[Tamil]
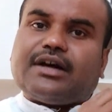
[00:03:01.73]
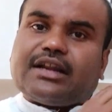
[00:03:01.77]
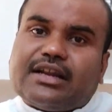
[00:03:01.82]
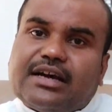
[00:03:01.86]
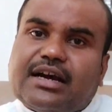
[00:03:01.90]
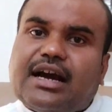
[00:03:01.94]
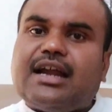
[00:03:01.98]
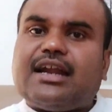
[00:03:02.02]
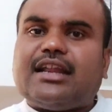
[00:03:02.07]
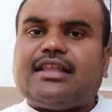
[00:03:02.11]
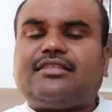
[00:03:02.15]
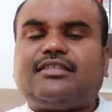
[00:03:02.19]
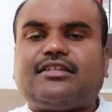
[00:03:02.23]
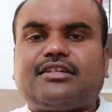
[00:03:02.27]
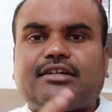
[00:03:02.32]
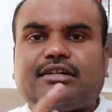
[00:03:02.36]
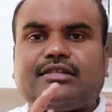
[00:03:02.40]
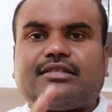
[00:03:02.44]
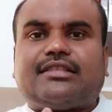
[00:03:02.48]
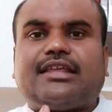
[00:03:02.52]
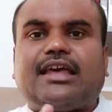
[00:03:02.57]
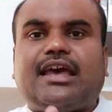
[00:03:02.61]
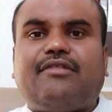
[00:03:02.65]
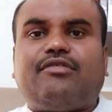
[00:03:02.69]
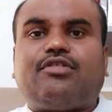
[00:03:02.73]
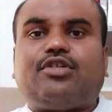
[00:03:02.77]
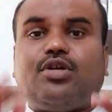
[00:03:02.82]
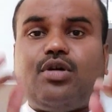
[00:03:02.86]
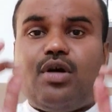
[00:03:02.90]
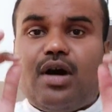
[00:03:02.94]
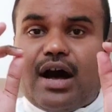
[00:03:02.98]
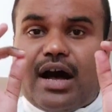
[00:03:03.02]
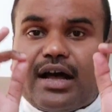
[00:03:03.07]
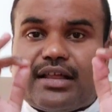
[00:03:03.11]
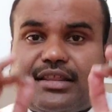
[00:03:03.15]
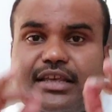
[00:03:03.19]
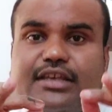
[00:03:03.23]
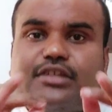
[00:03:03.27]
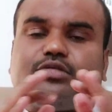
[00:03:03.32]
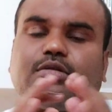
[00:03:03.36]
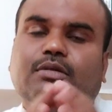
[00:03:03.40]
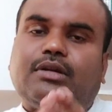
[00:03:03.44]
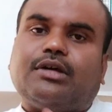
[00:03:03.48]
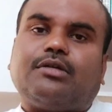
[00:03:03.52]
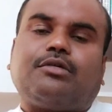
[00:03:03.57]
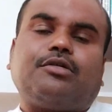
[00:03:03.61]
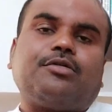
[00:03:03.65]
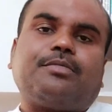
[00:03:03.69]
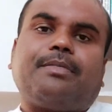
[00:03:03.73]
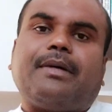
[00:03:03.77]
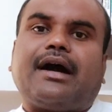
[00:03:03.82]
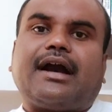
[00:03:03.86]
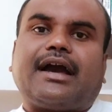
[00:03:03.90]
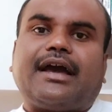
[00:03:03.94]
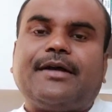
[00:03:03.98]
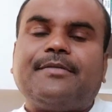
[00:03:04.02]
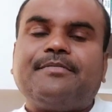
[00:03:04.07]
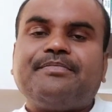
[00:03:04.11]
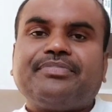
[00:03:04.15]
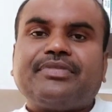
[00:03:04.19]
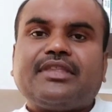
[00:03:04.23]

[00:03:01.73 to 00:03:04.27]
வருங்காலத்திற்கு தேவையோ அதை சொல்லிக் கொடுப்பாங்க